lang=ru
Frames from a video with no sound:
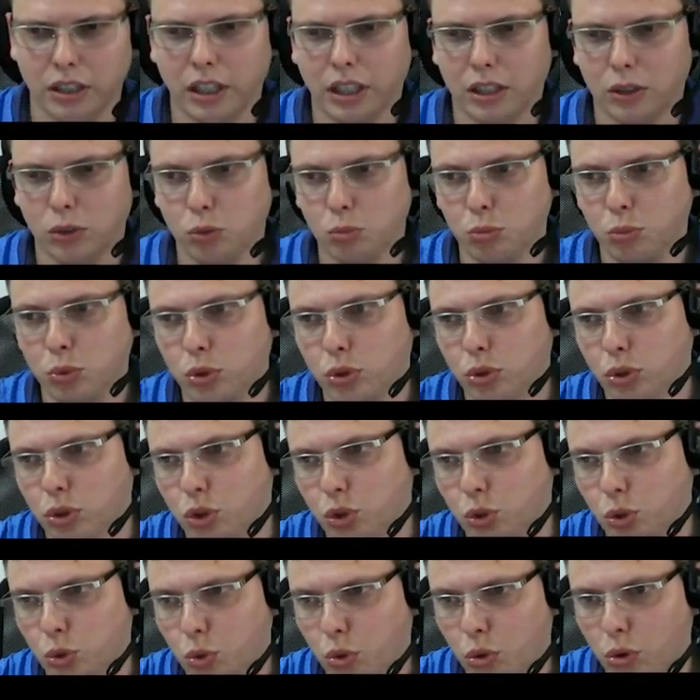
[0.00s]
Я думаю,
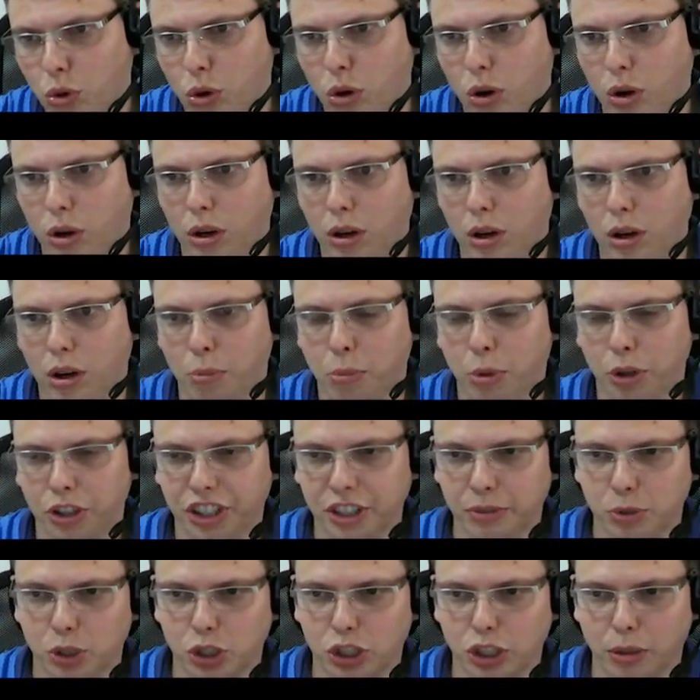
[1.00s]
что а,
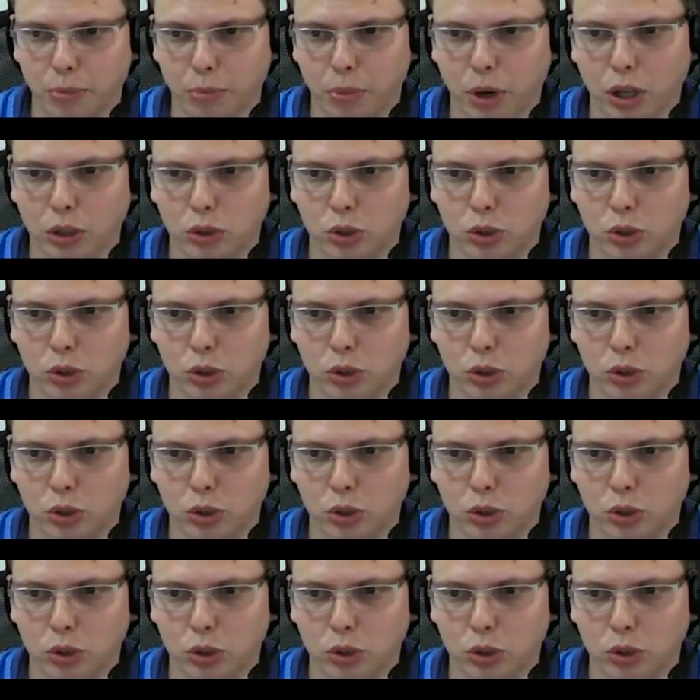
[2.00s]
по тем счетам,